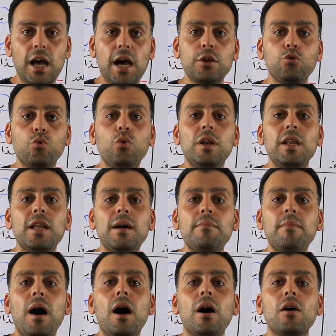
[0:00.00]
هتقول
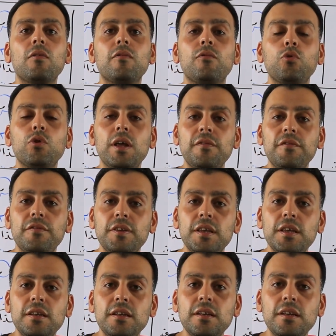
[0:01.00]
لم حرف
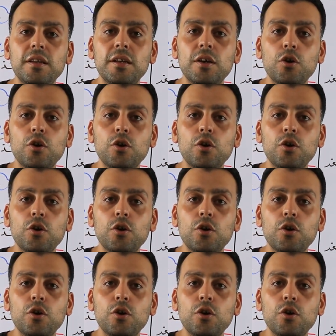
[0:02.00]
نفي